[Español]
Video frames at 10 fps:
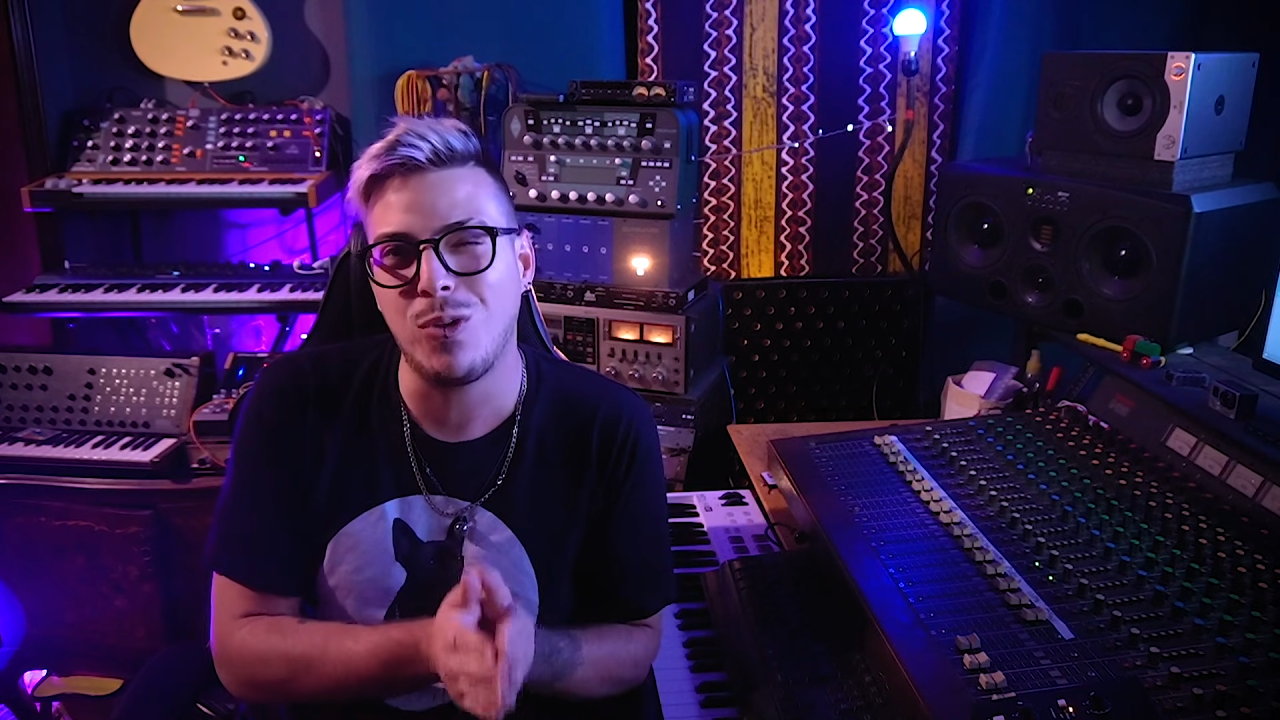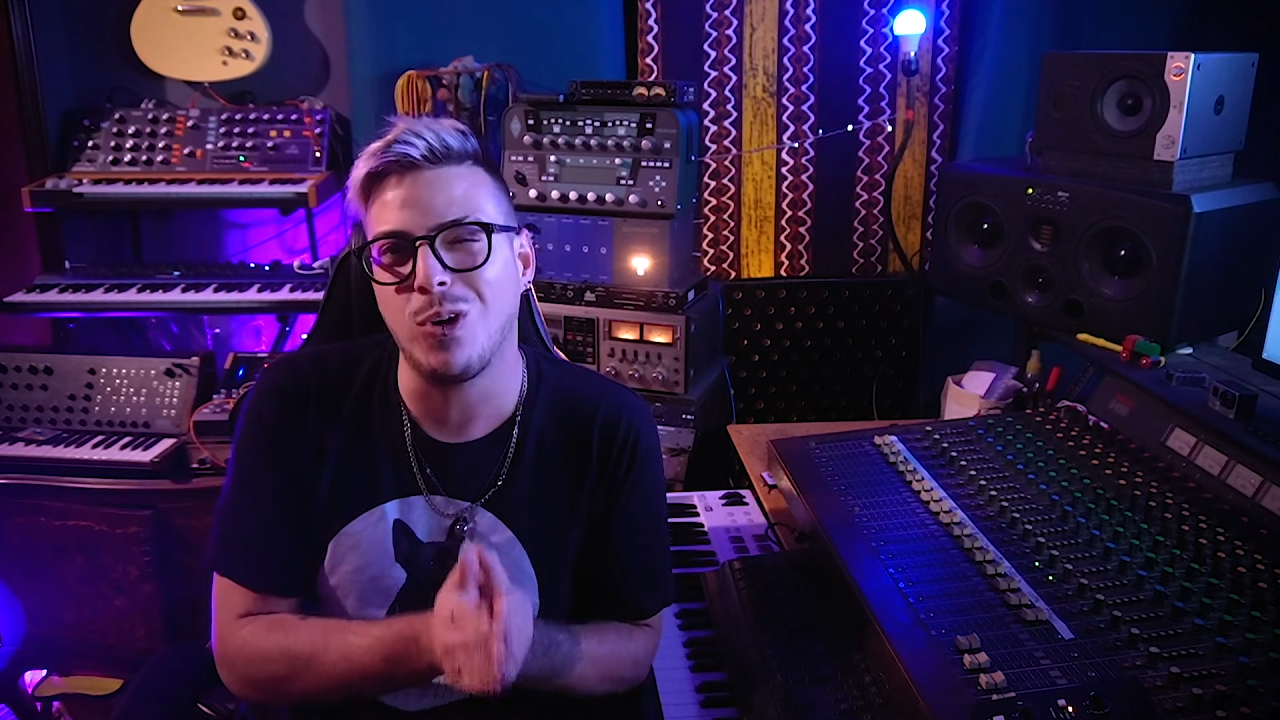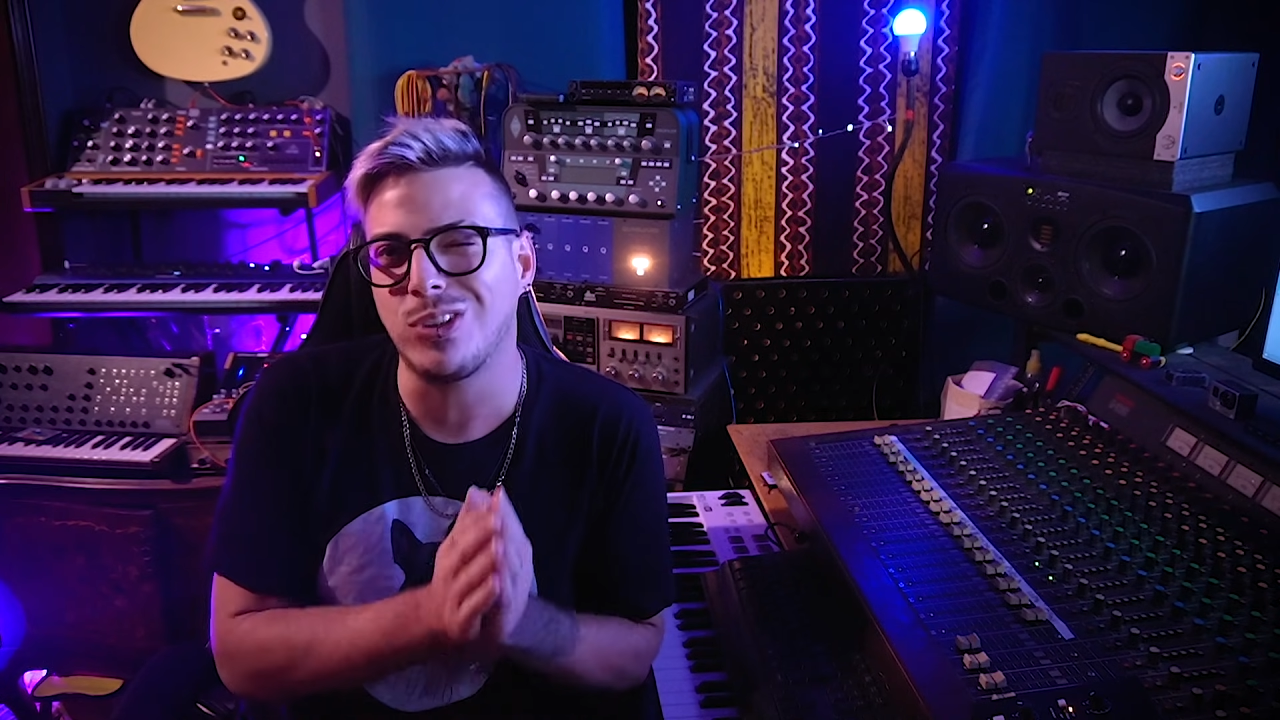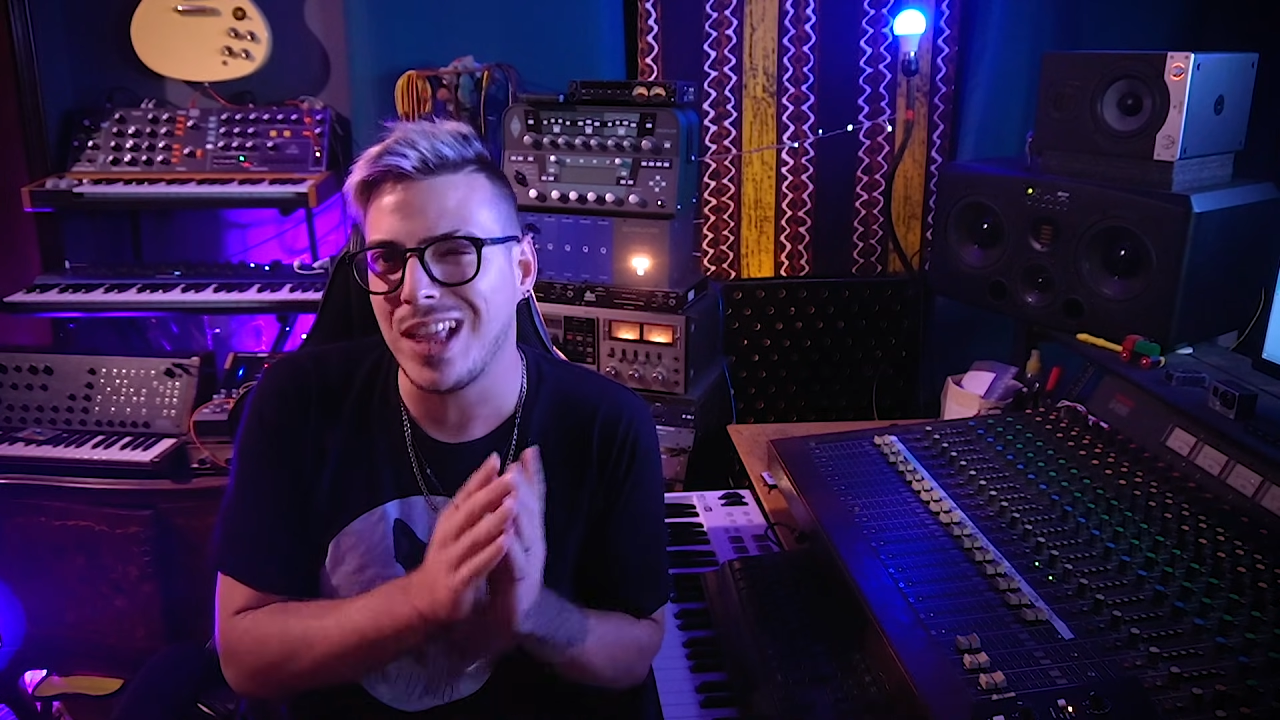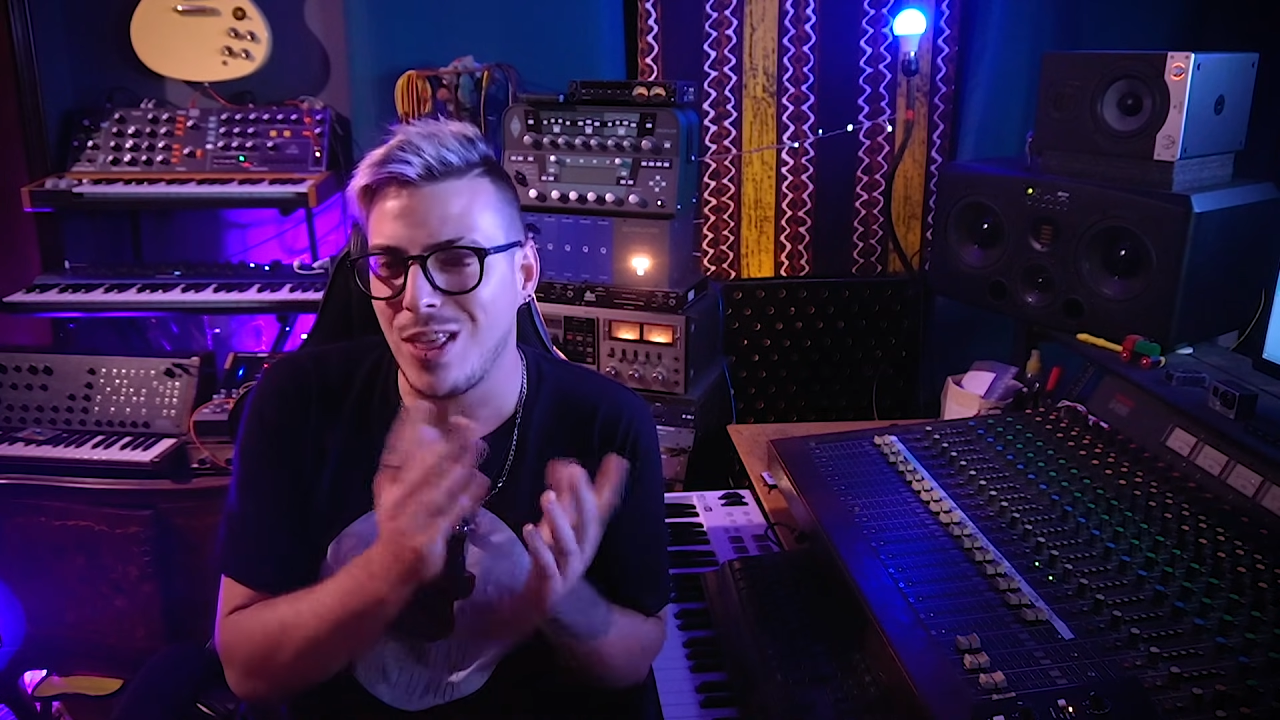
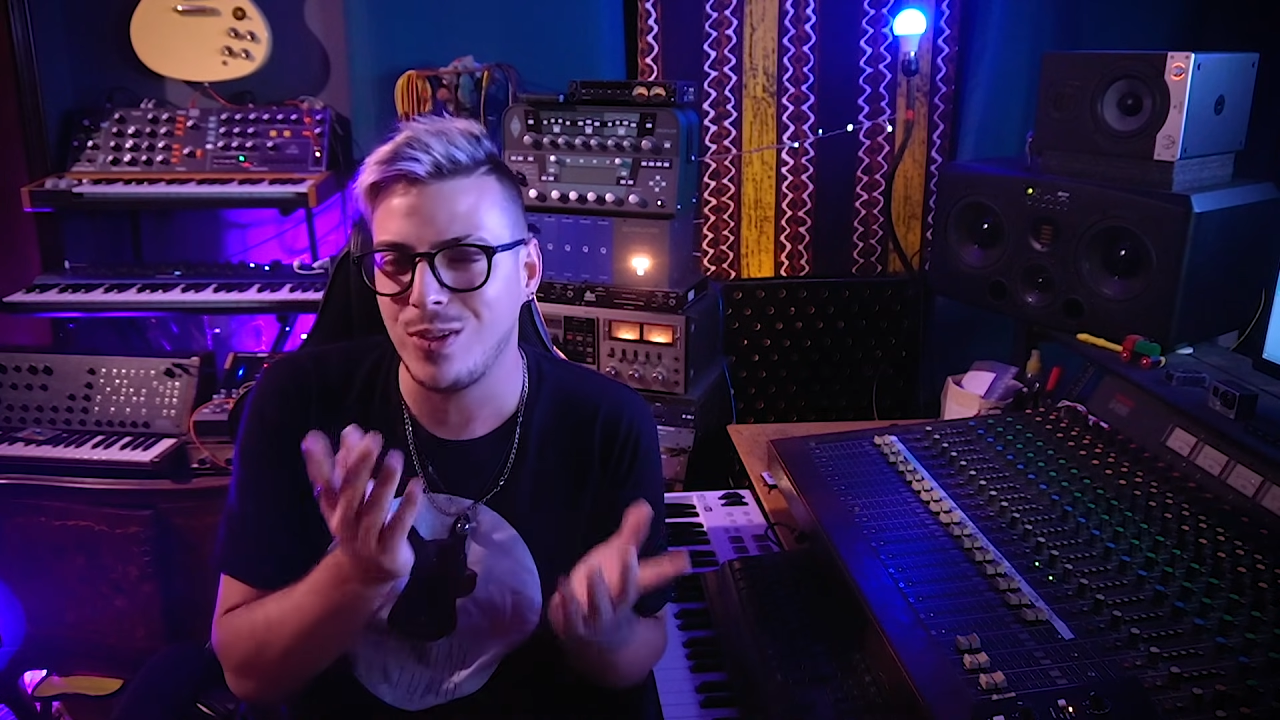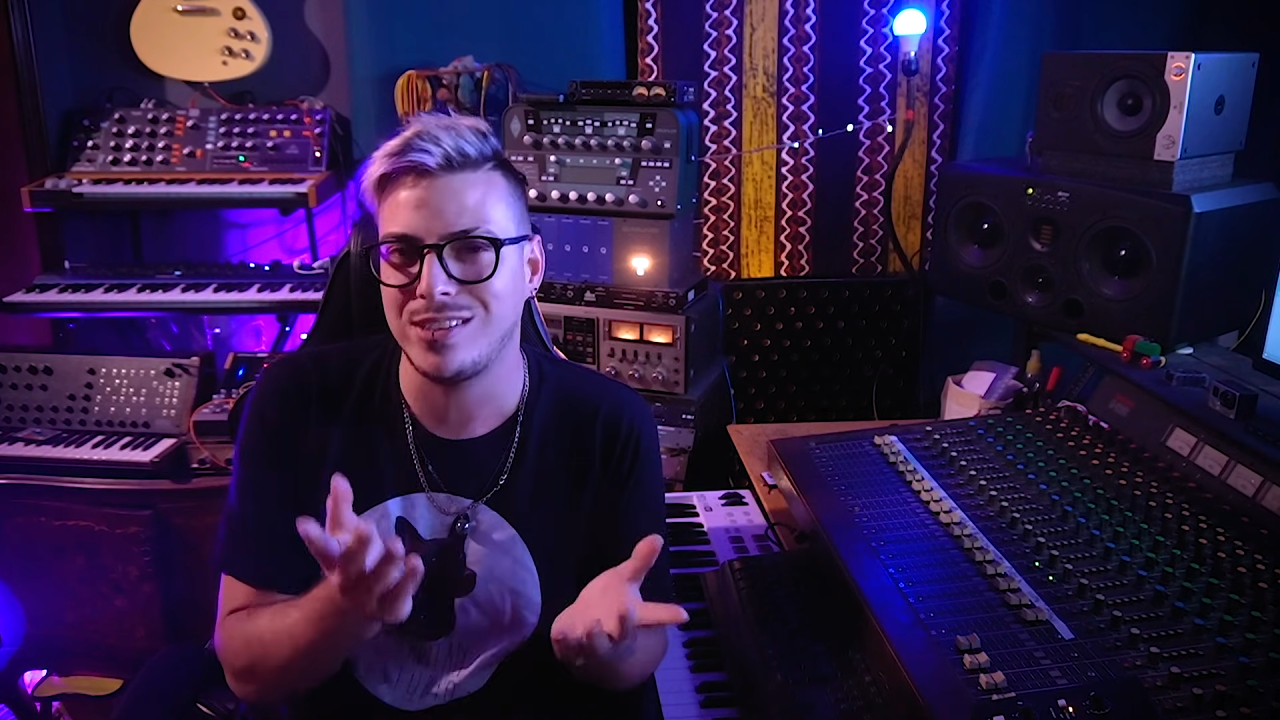costado